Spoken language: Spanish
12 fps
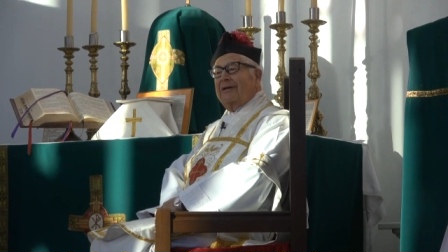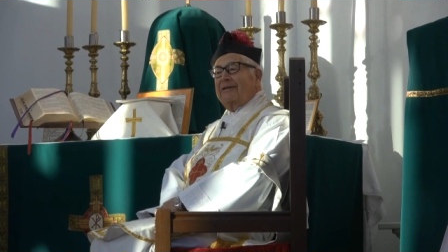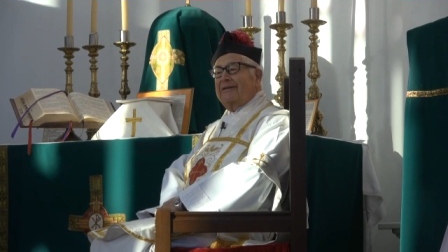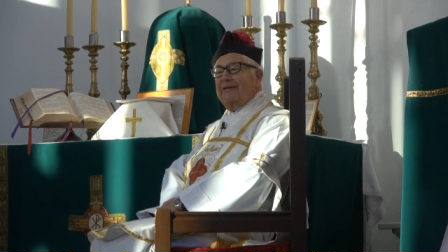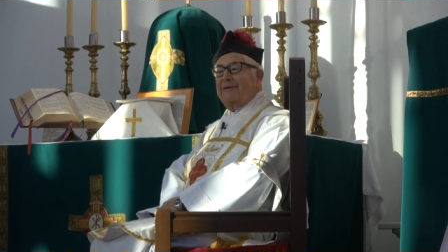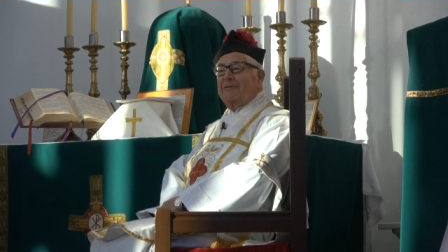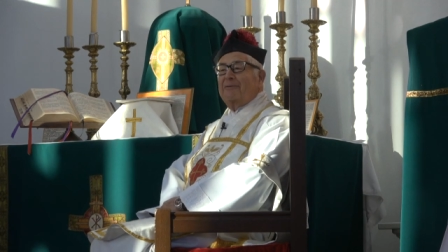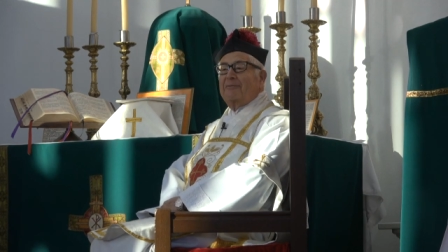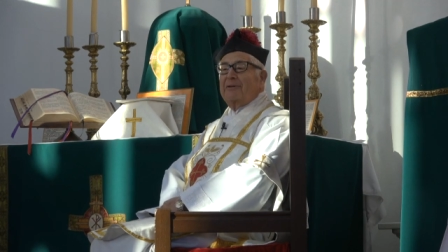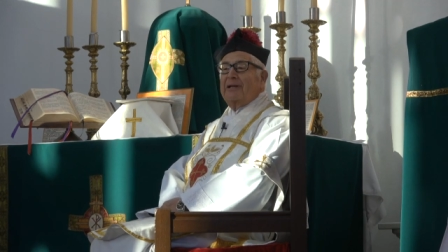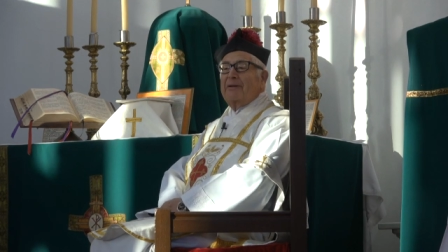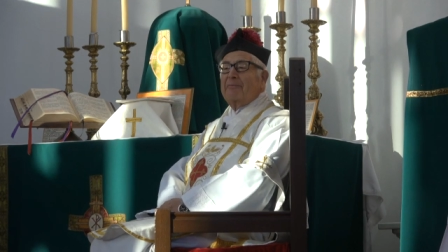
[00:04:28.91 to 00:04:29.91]
Si yo no
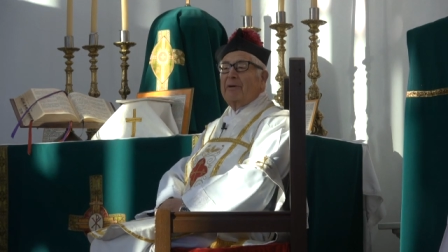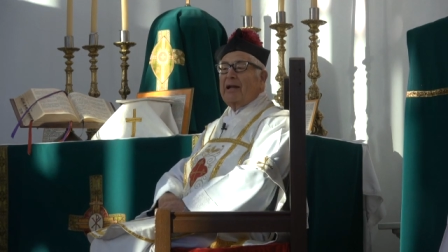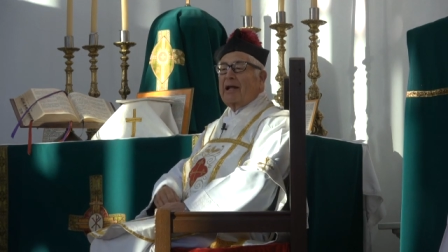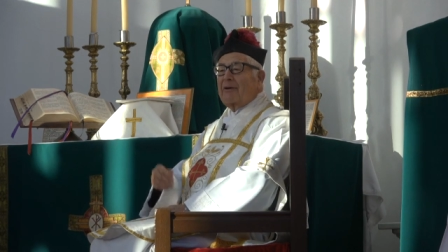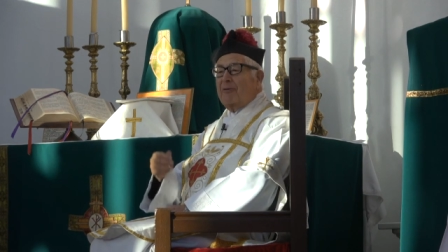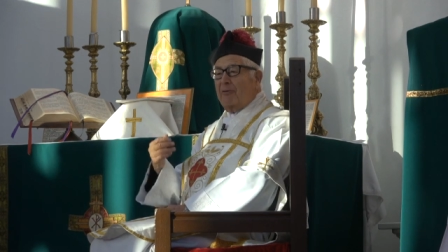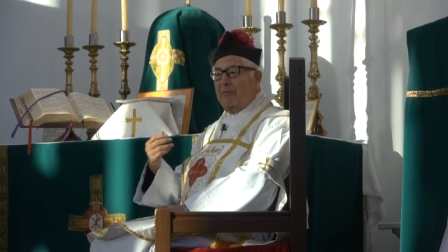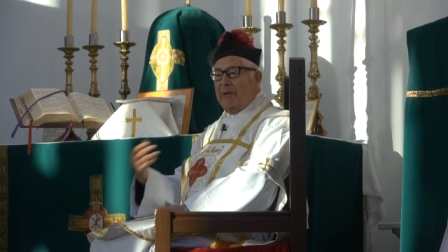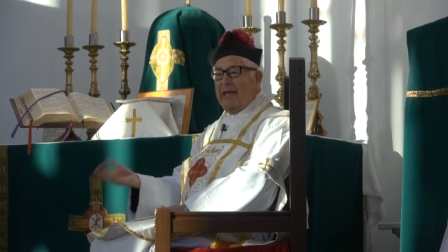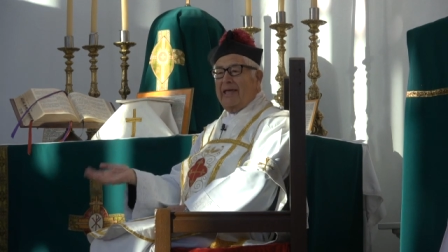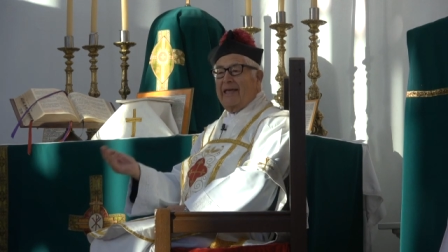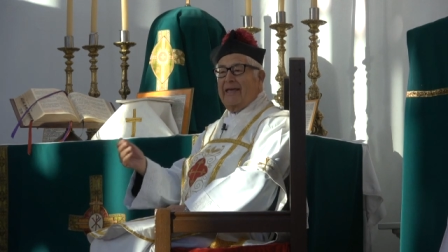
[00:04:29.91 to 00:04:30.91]
vine para
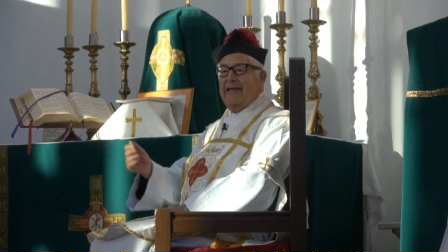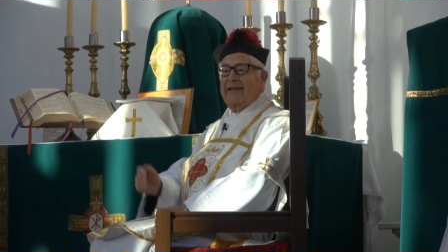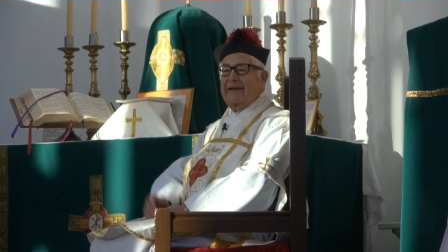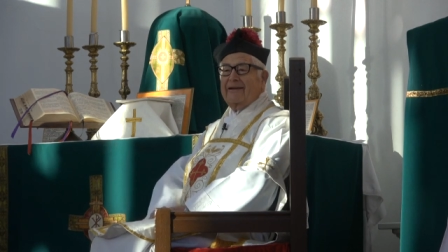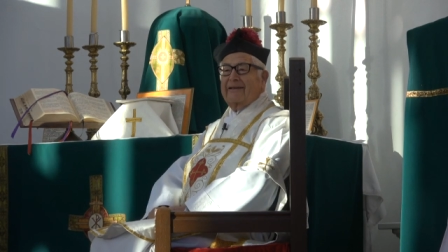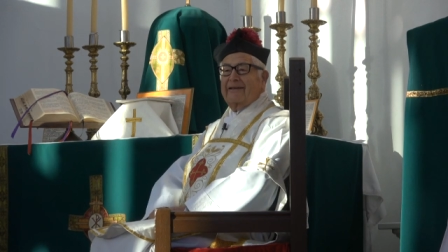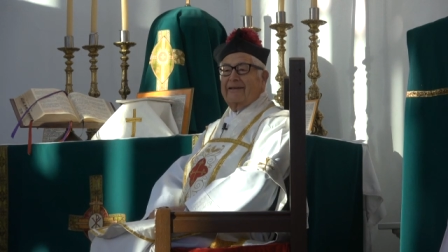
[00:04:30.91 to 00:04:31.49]
comer,